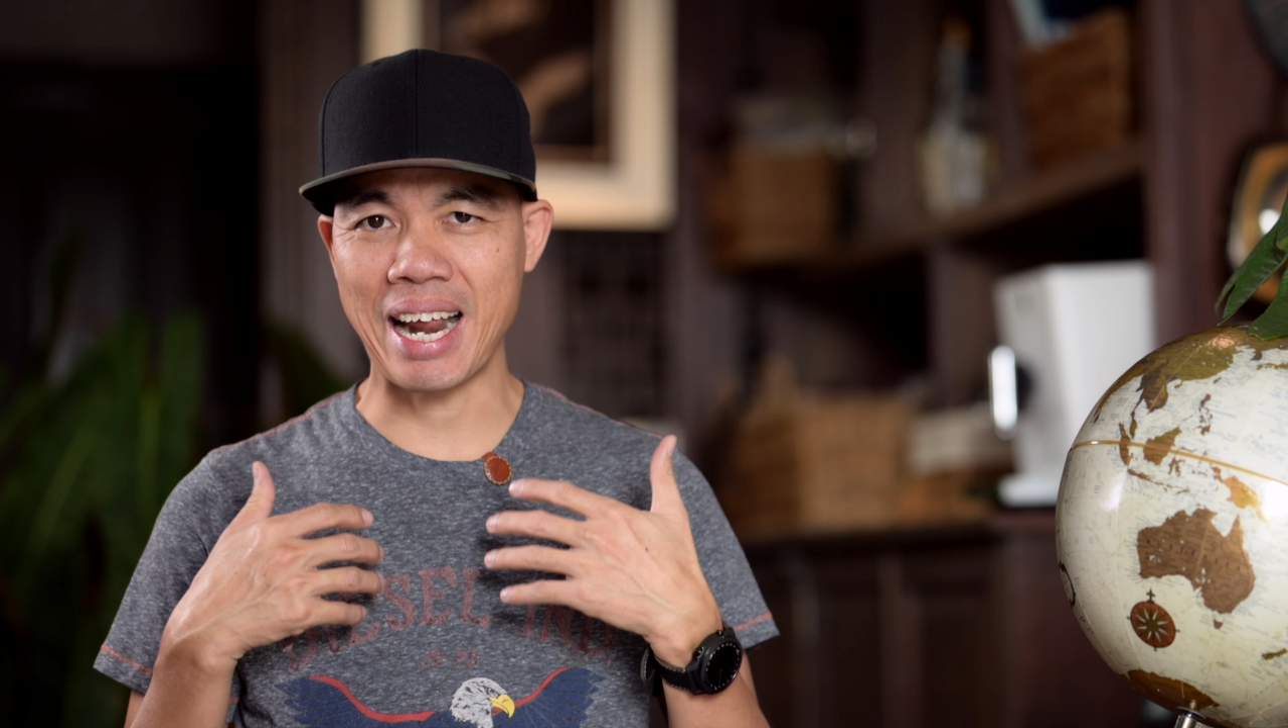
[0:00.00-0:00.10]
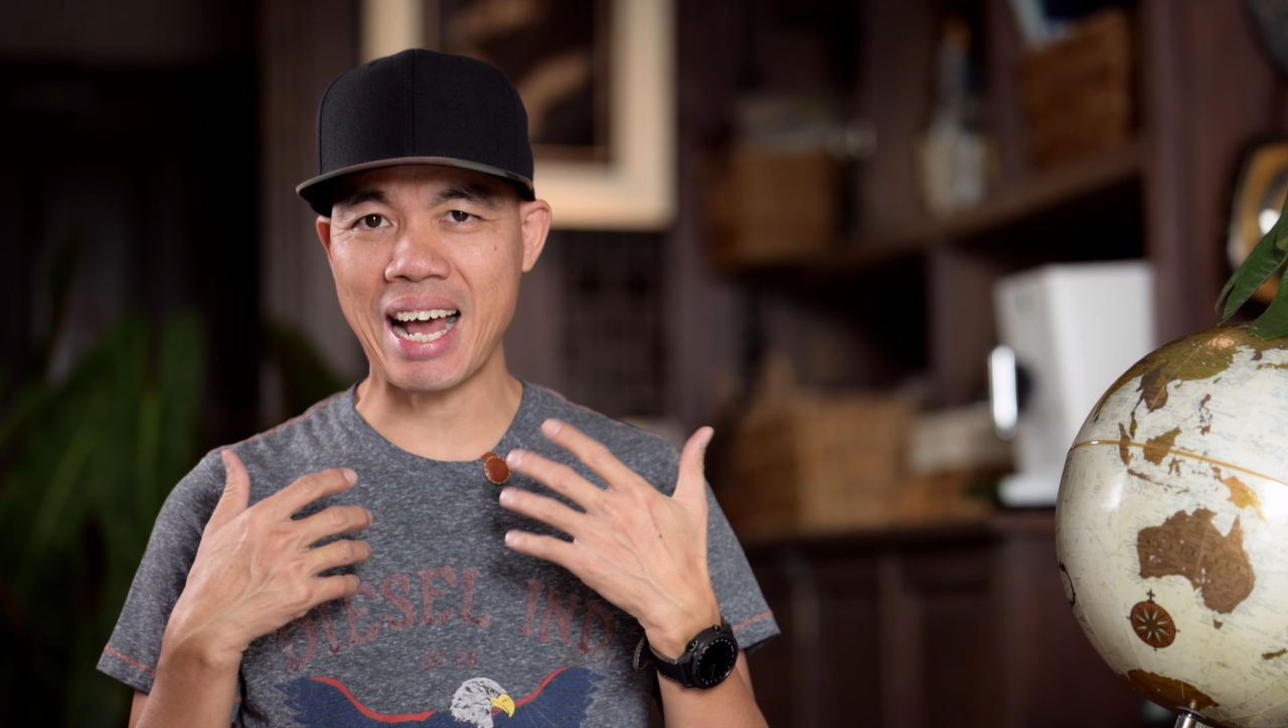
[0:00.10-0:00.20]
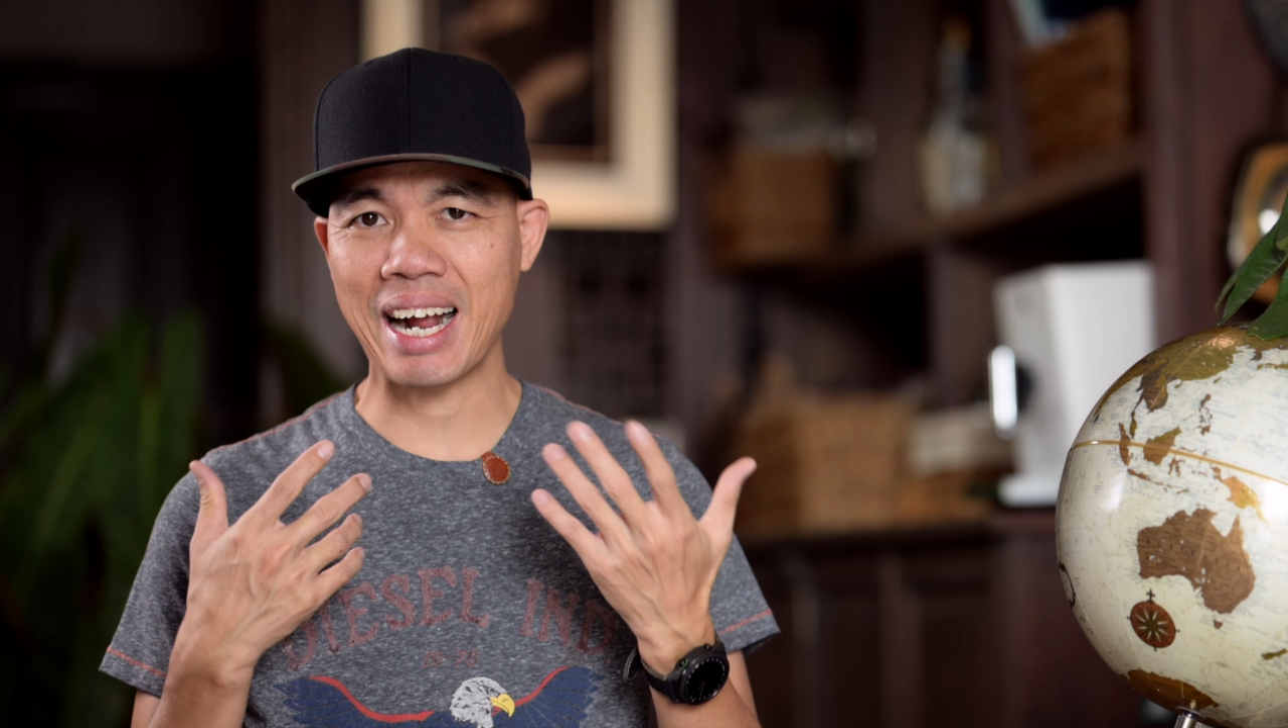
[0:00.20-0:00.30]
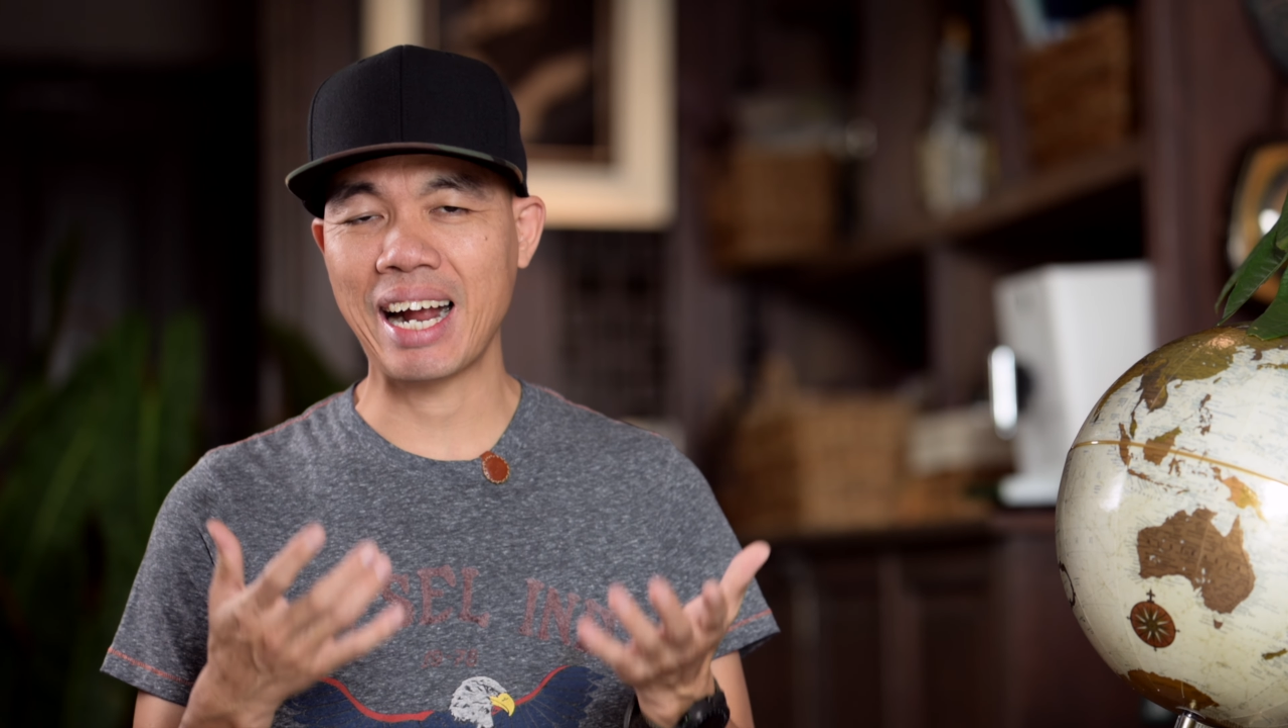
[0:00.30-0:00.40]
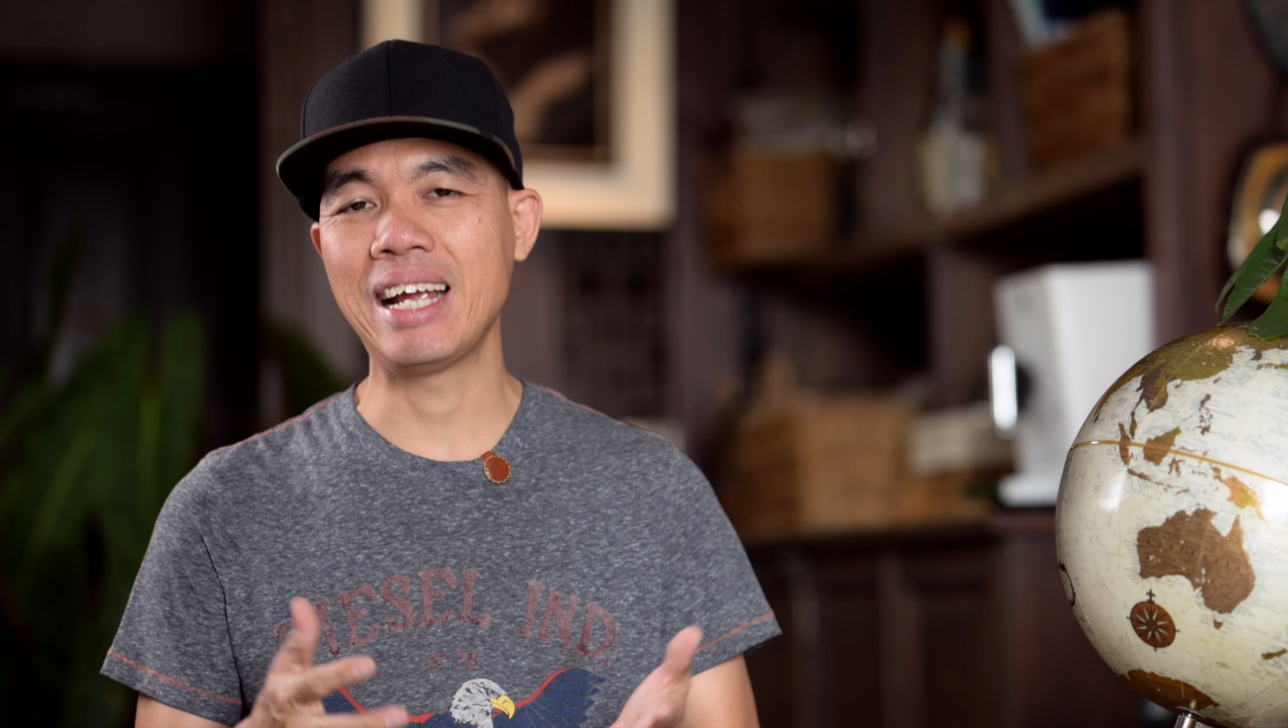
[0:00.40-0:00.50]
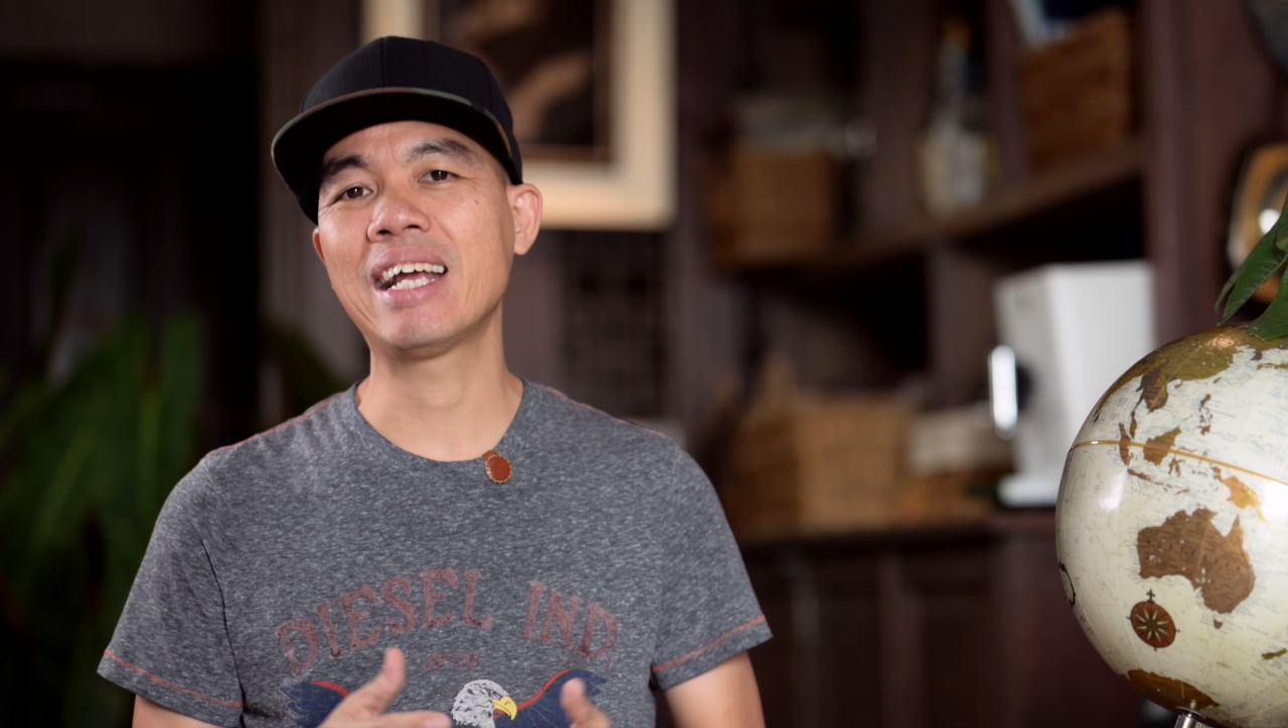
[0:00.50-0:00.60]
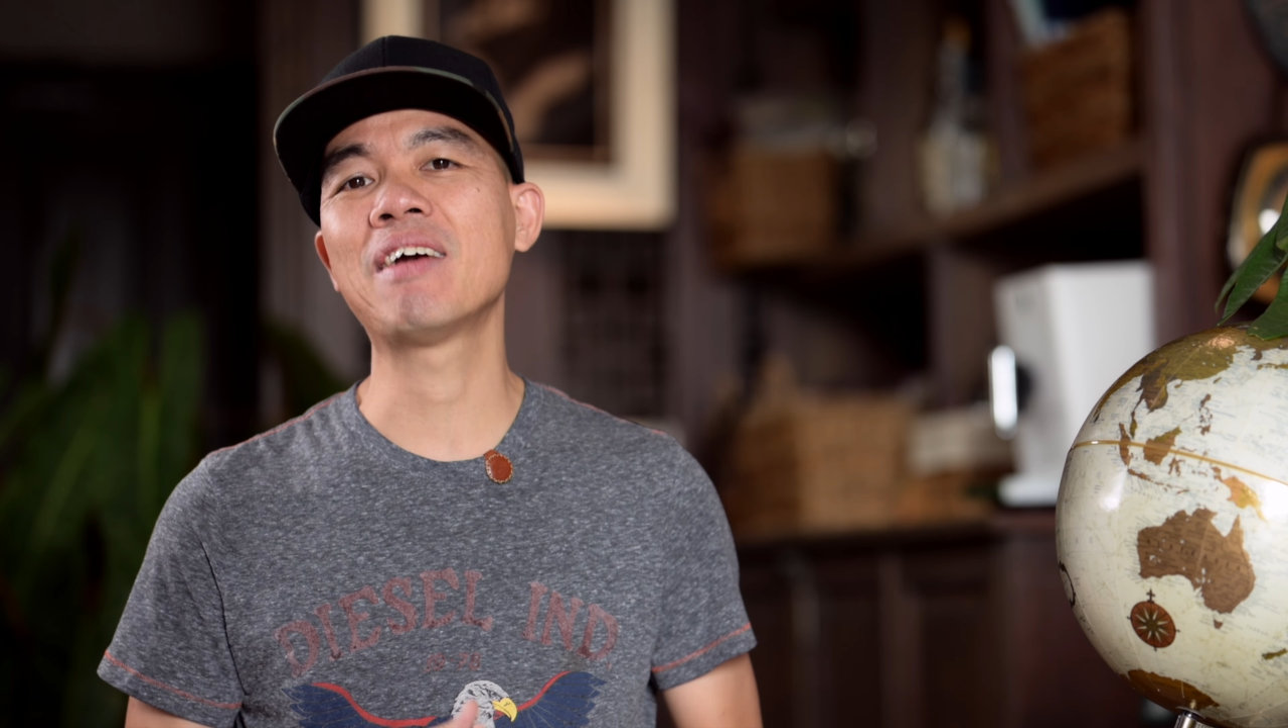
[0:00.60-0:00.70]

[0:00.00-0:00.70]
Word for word: đã đăng ký